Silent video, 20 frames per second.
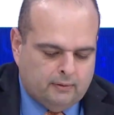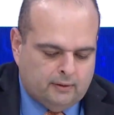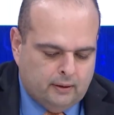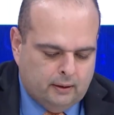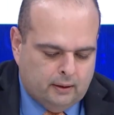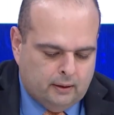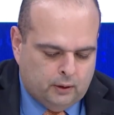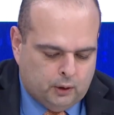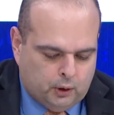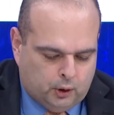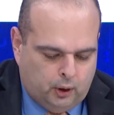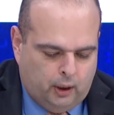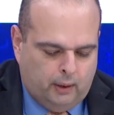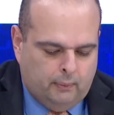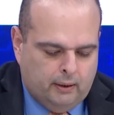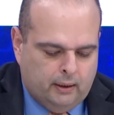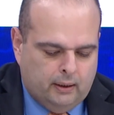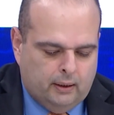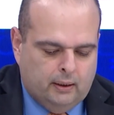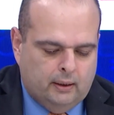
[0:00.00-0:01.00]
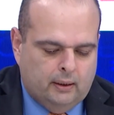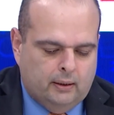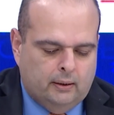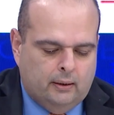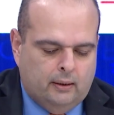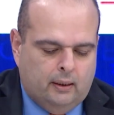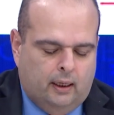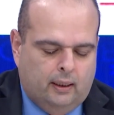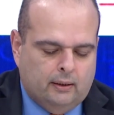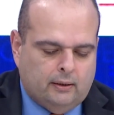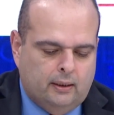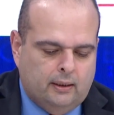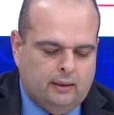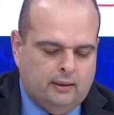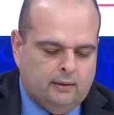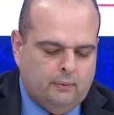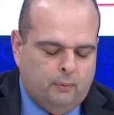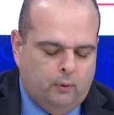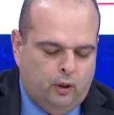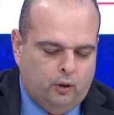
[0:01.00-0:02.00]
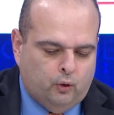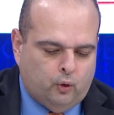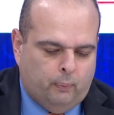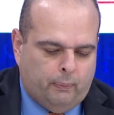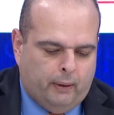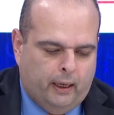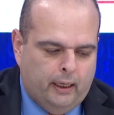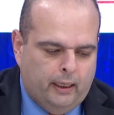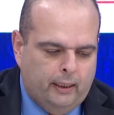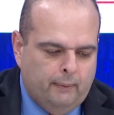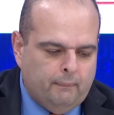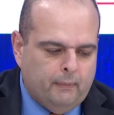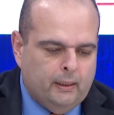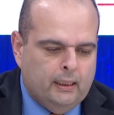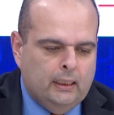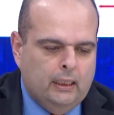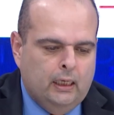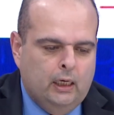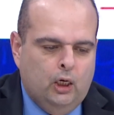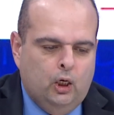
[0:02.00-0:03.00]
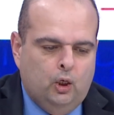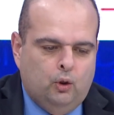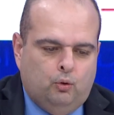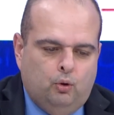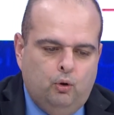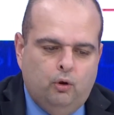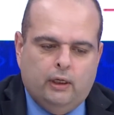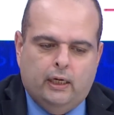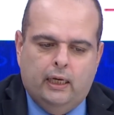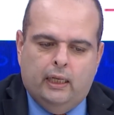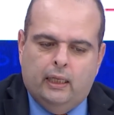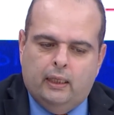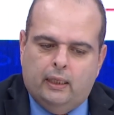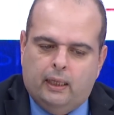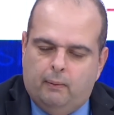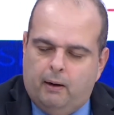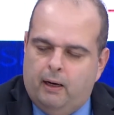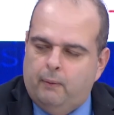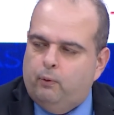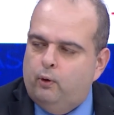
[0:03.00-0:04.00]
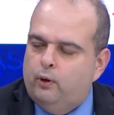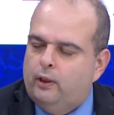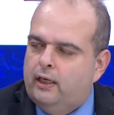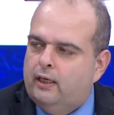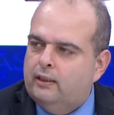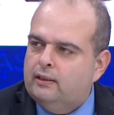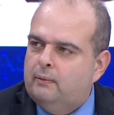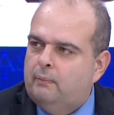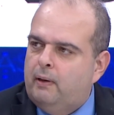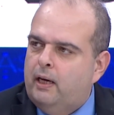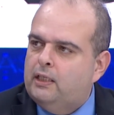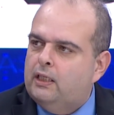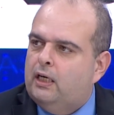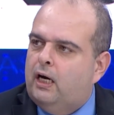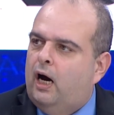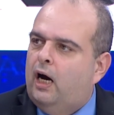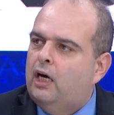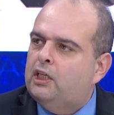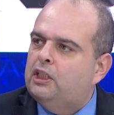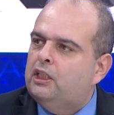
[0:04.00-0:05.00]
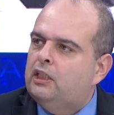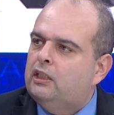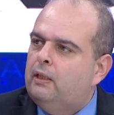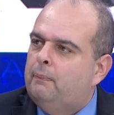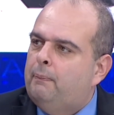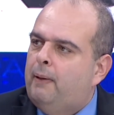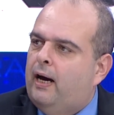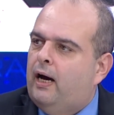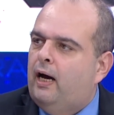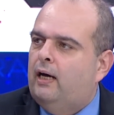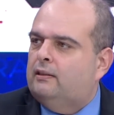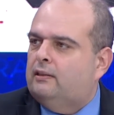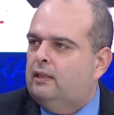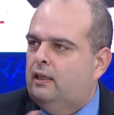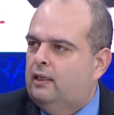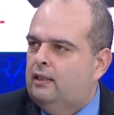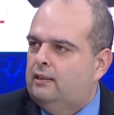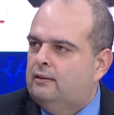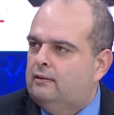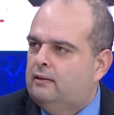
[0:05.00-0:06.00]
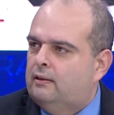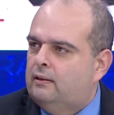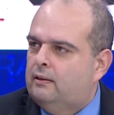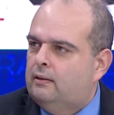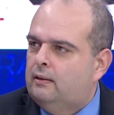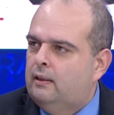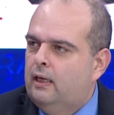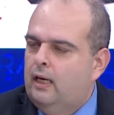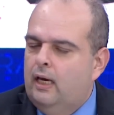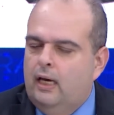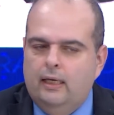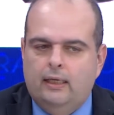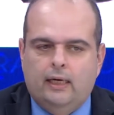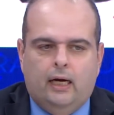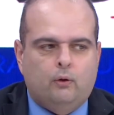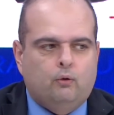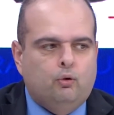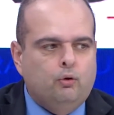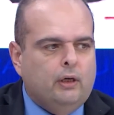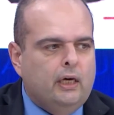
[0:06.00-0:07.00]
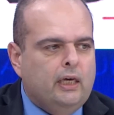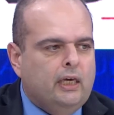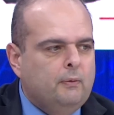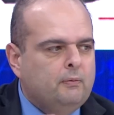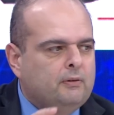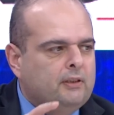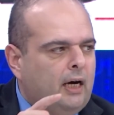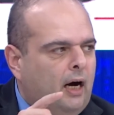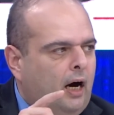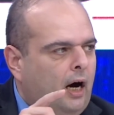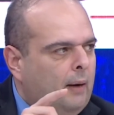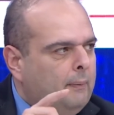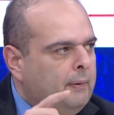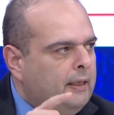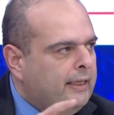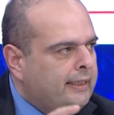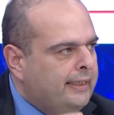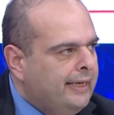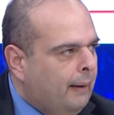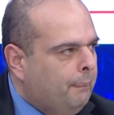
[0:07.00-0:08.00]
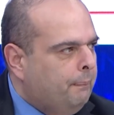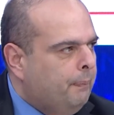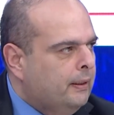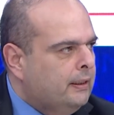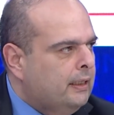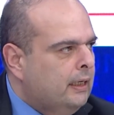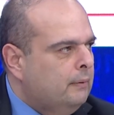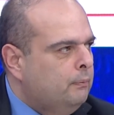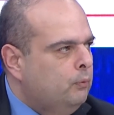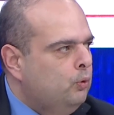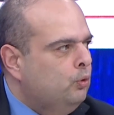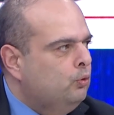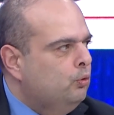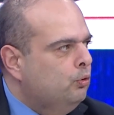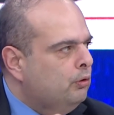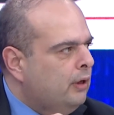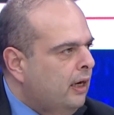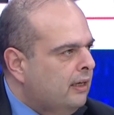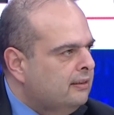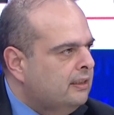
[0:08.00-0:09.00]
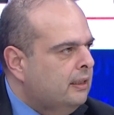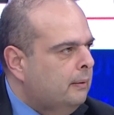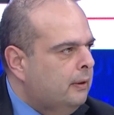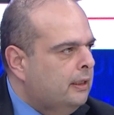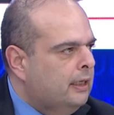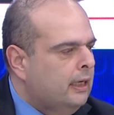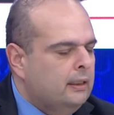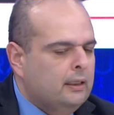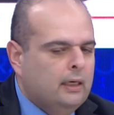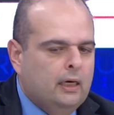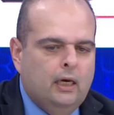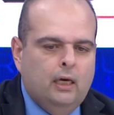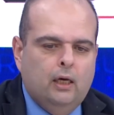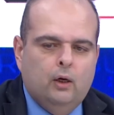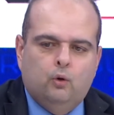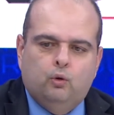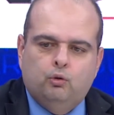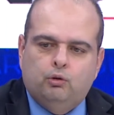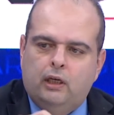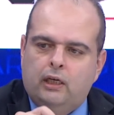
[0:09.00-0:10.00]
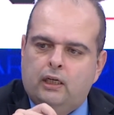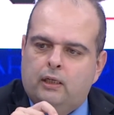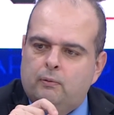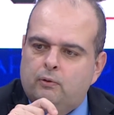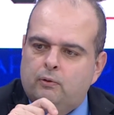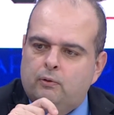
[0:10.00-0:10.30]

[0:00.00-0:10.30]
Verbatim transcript: e, şöyle bir e, altını çizip öyle toparlayayım. Türkiye'nin temel politikası bence karşılıklı beka stratejisidir. Yani Türkiye kimseye abilik yapmadan, büyüklük taslamadan Kuzey Kıbrıs